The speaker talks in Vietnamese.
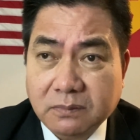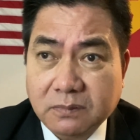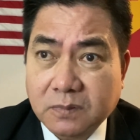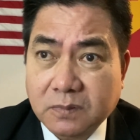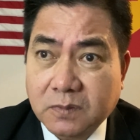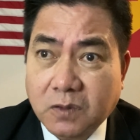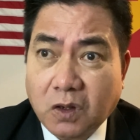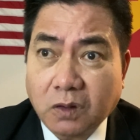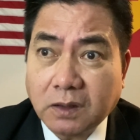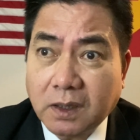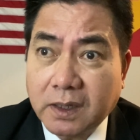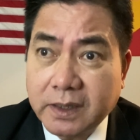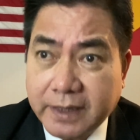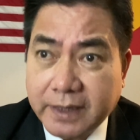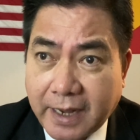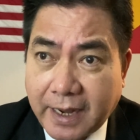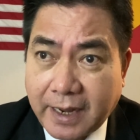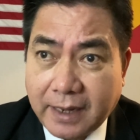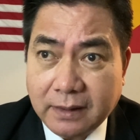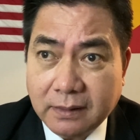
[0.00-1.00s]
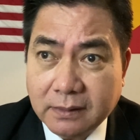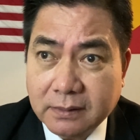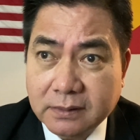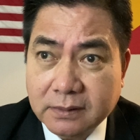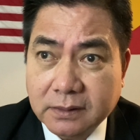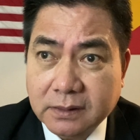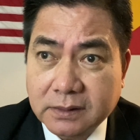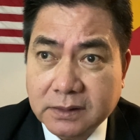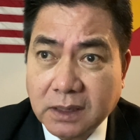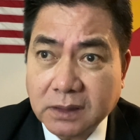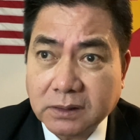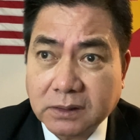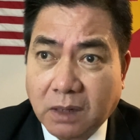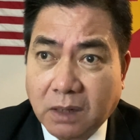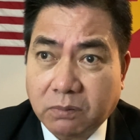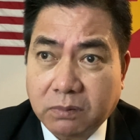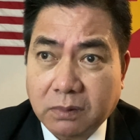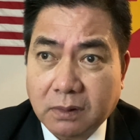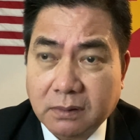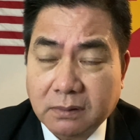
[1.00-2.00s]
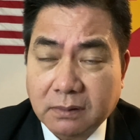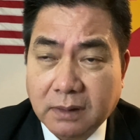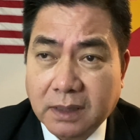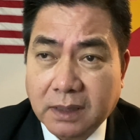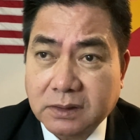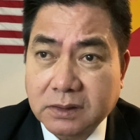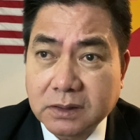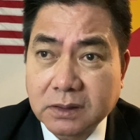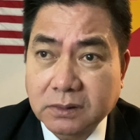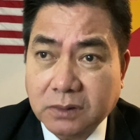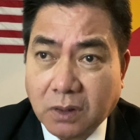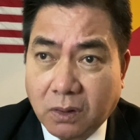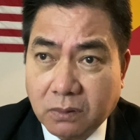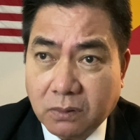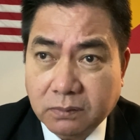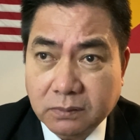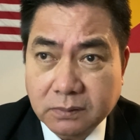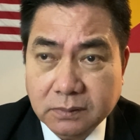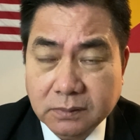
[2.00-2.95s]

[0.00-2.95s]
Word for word: có thời gian, dân tộc là trường tồn.